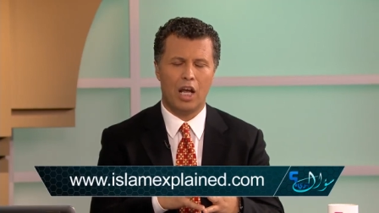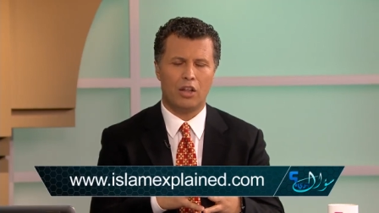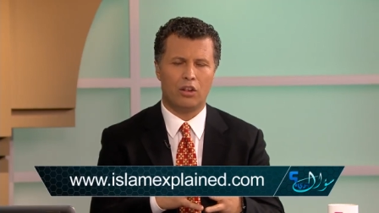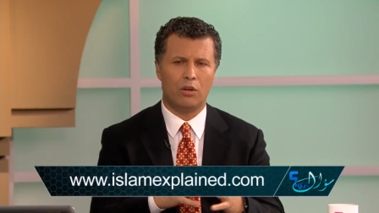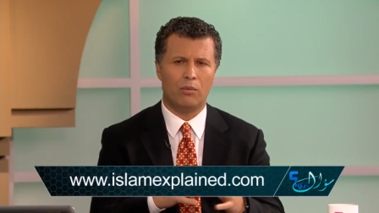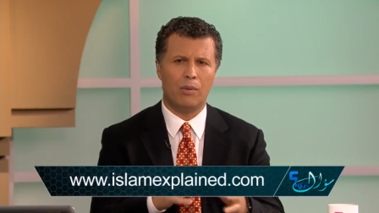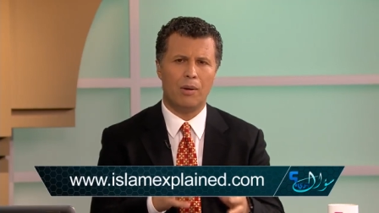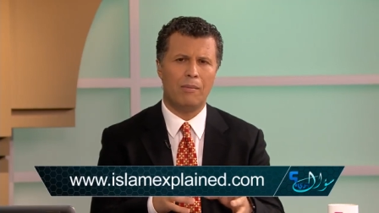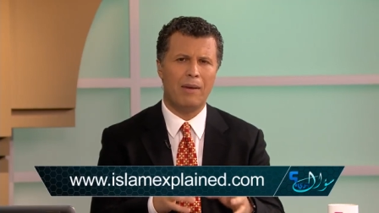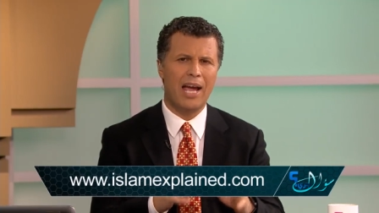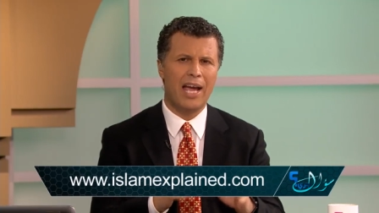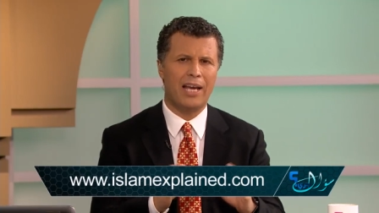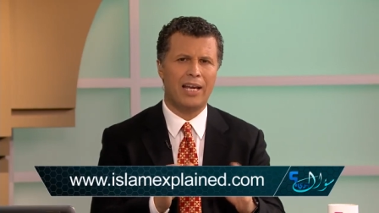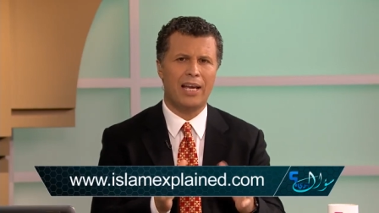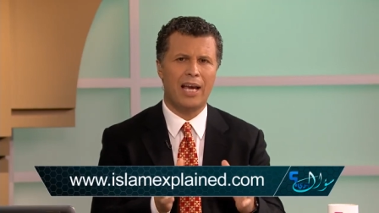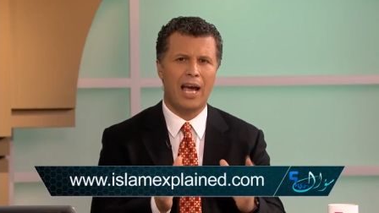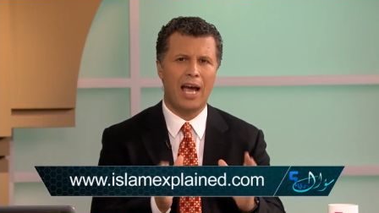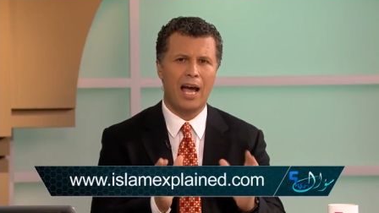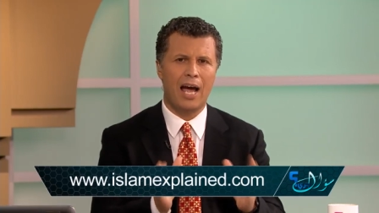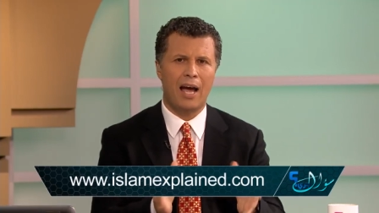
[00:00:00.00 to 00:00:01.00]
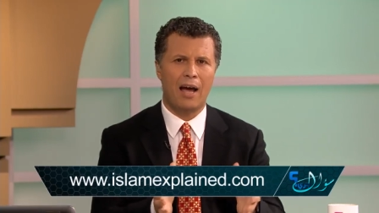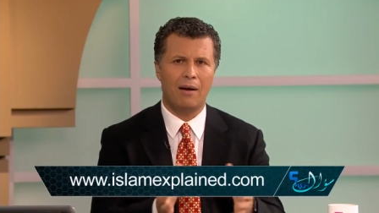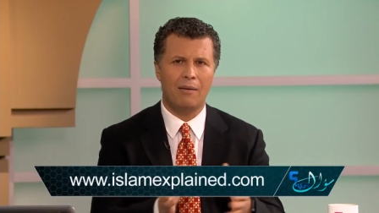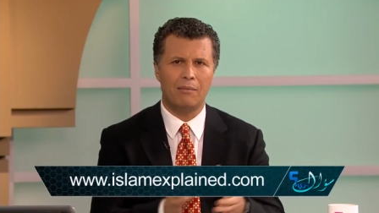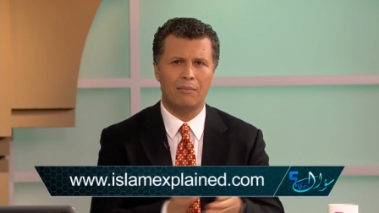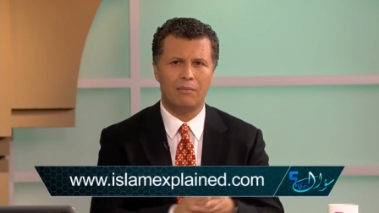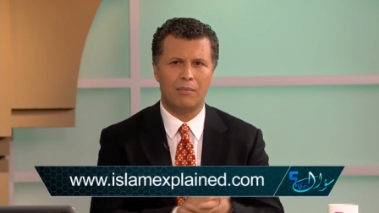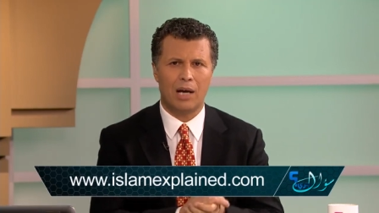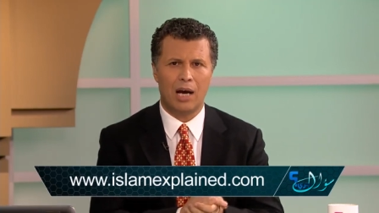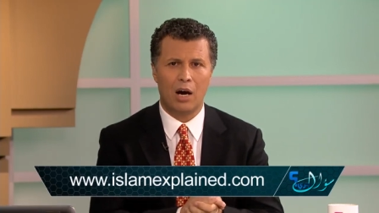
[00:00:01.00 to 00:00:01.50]
ثم ما هي
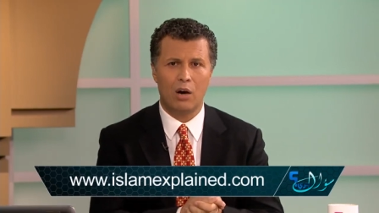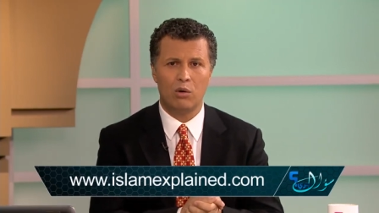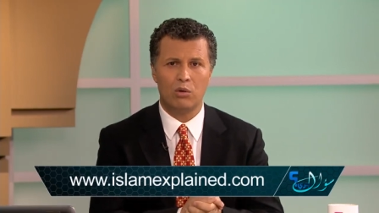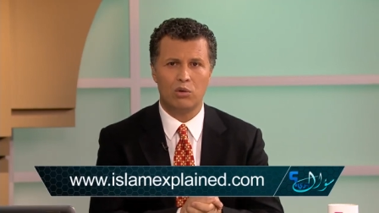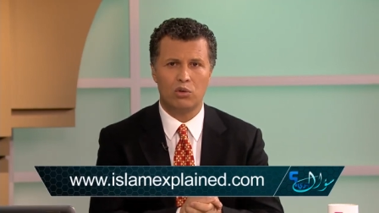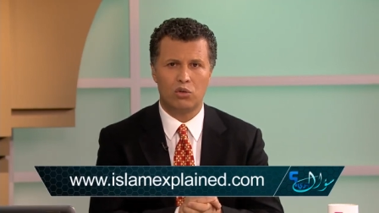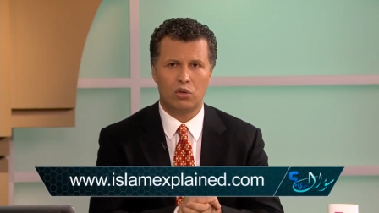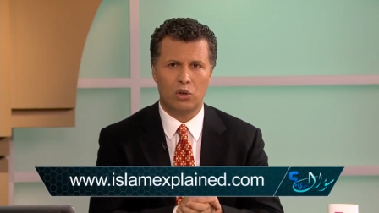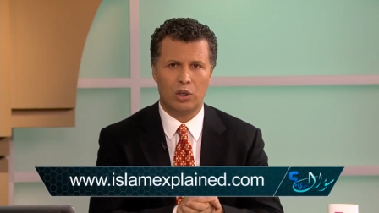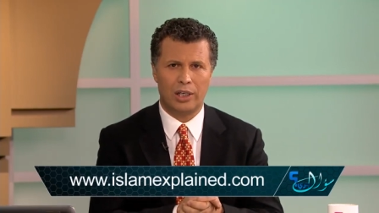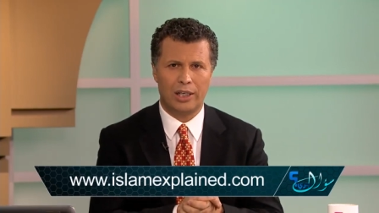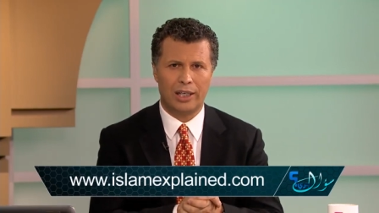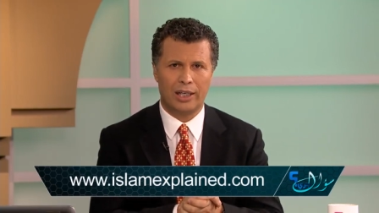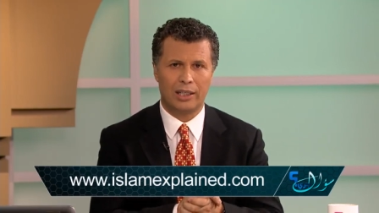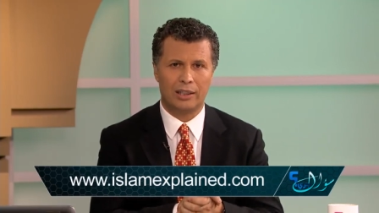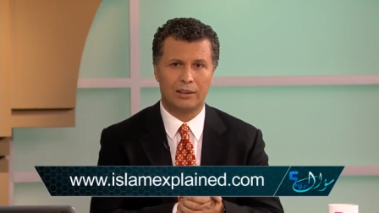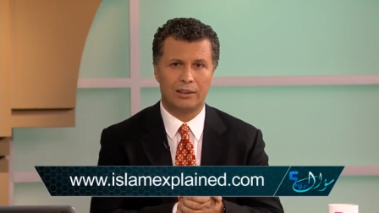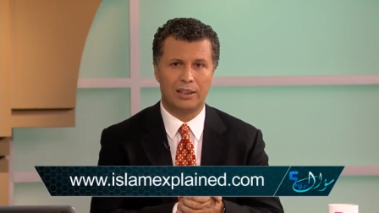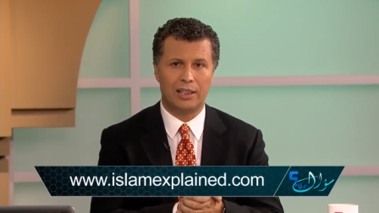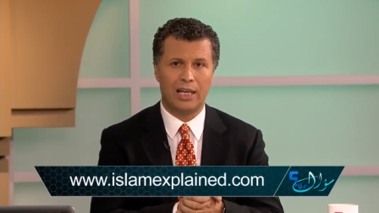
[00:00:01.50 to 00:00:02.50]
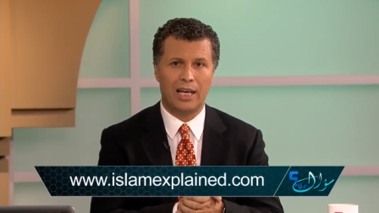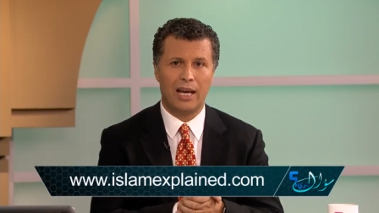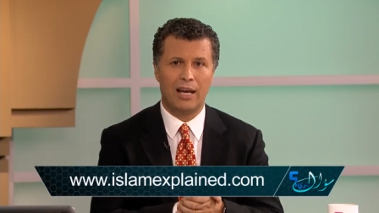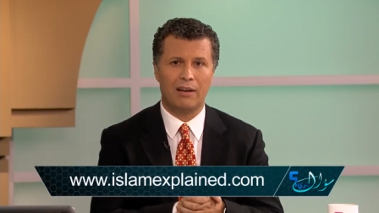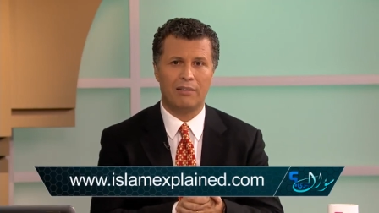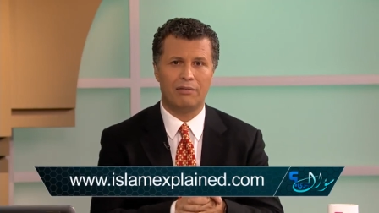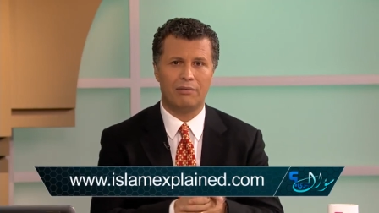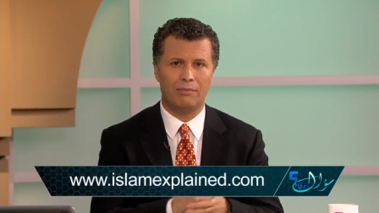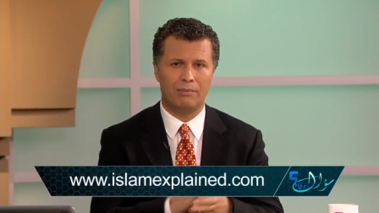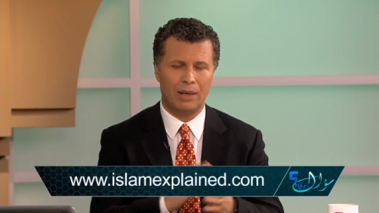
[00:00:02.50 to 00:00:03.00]
اهم اوجه
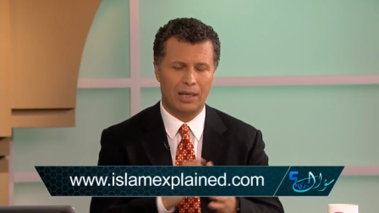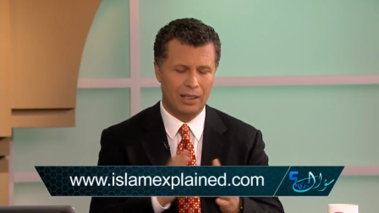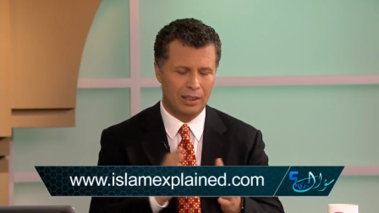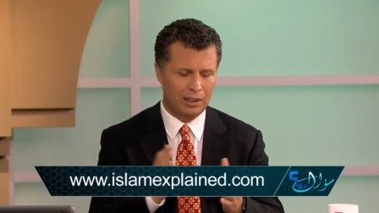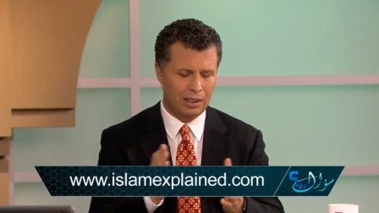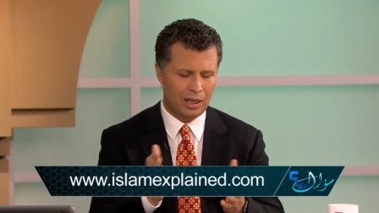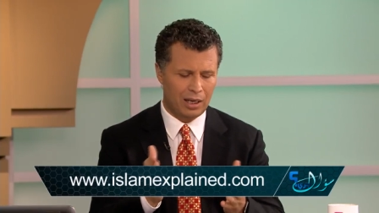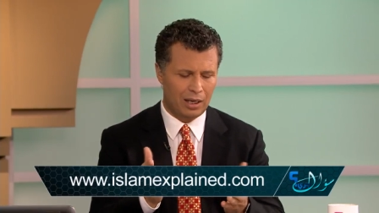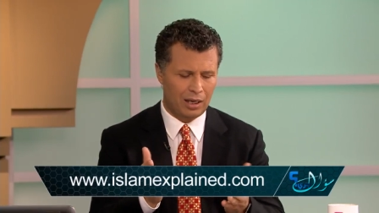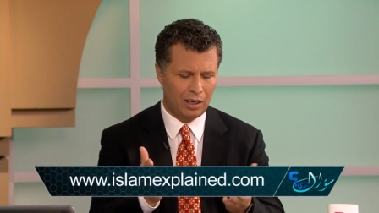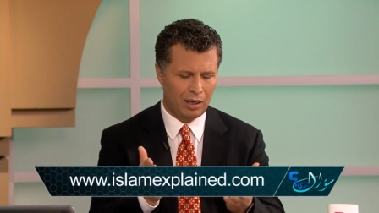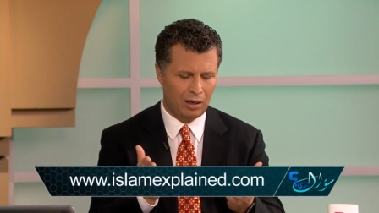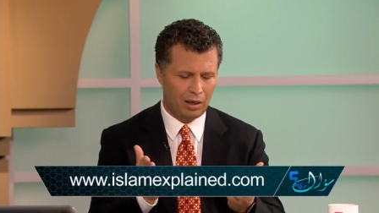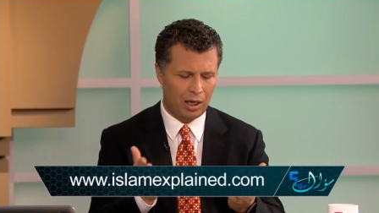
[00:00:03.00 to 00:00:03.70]
الاختلاف بين